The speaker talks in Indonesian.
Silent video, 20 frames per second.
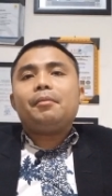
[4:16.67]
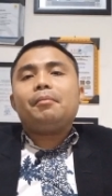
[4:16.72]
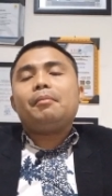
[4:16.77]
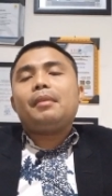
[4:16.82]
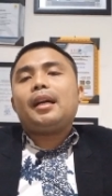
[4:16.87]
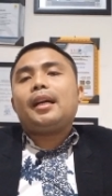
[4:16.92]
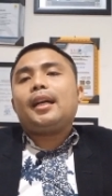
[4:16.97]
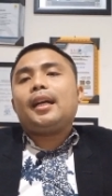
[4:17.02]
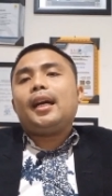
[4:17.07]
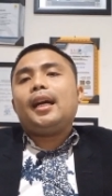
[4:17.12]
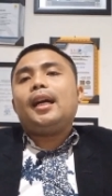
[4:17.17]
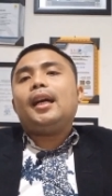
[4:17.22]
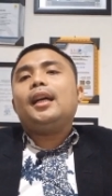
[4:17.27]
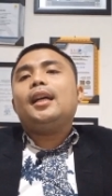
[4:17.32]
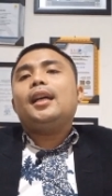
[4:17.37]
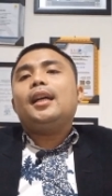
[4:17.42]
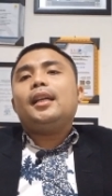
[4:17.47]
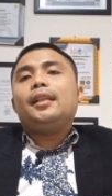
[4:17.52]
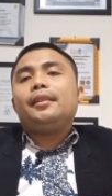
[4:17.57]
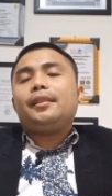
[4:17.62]
maka
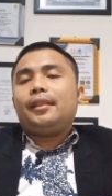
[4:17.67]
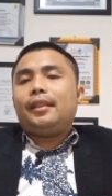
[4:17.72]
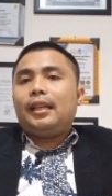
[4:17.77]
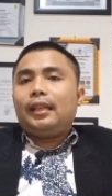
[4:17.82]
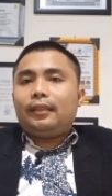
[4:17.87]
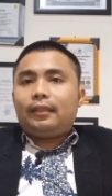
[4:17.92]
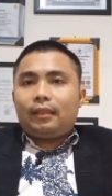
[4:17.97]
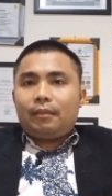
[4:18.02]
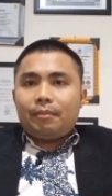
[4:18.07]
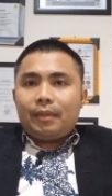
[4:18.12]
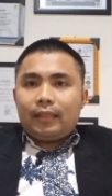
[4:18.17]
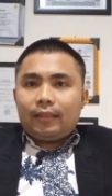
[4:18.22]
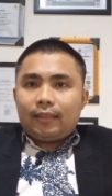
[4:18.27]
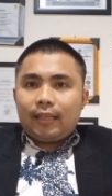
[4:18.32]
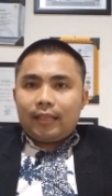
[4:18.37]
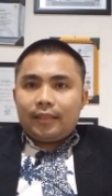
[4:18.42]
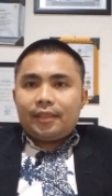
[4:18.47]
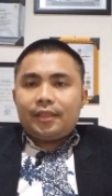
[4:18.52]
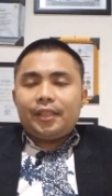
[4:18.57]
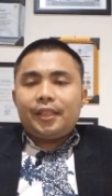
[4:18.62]
tidak
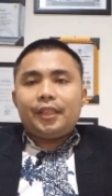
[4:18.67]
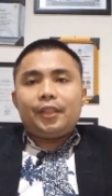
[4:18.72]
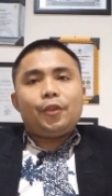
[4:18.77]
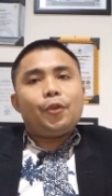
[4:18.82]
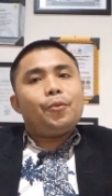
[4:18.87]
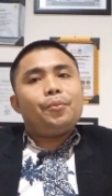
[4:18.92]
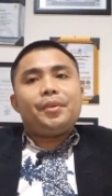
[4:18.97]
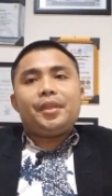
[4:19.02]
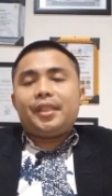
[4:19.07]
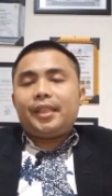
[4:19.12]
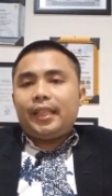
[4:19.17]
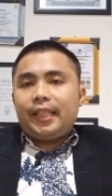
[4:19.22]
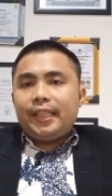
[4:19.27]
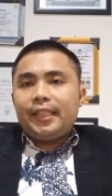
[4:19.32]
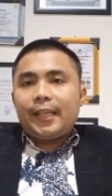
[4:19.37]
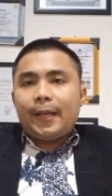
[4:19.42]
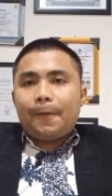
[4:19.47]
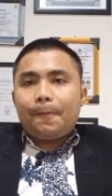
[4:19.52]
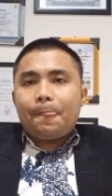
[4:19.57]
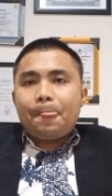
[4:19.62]
terbatasi
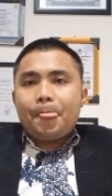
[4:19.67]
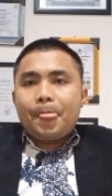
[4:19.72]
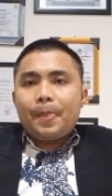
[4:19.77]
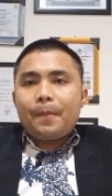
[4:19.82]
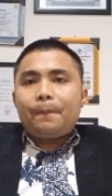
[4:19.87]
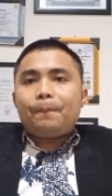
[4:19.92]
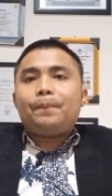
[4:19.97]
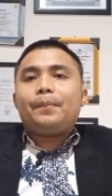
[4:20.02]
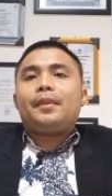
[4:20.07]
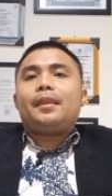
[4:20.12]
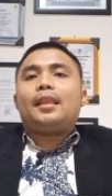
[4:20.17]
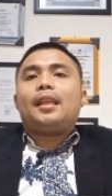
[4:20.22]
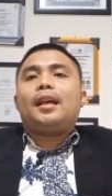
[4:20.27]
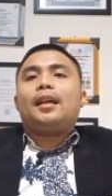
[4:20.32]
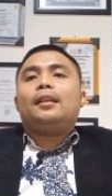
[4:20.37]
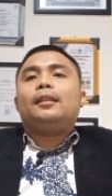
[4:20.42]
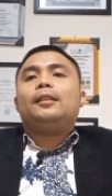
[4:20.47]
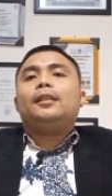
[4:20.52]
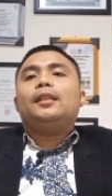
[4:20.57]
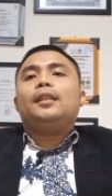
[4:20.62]
domisilinya.
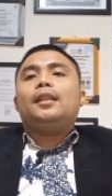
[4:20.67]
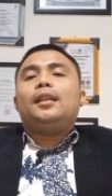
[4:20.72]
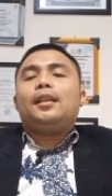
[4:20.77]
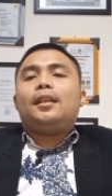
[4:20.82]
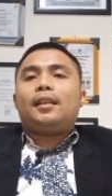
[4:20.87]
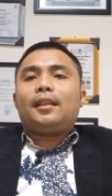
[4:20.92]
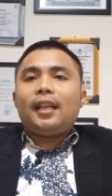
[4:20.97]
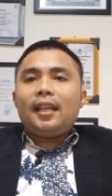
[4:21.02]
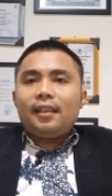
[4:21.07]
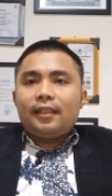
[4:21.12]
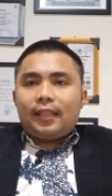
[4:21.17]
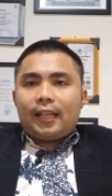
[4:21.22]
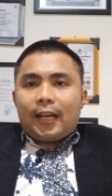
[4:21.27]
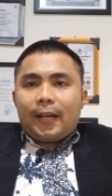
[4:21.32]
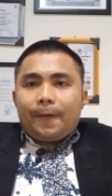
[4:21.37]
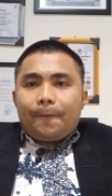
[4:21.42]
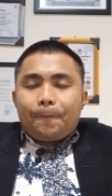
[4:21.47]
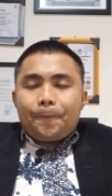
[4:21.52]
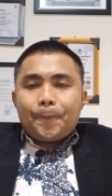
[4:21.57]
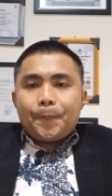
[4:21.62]
Nah,
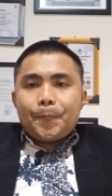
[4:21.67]
rekan-rekan,